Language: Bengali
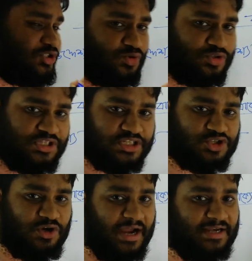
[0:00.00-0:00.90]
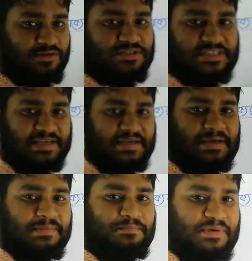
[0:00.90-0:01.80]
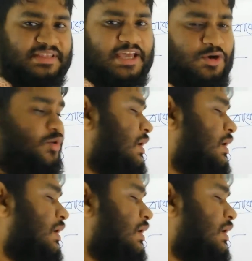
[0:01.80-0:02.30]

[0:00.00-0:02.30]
হচ্ছে উদ্দেশ্য একটা হচ্ছে বিধেয়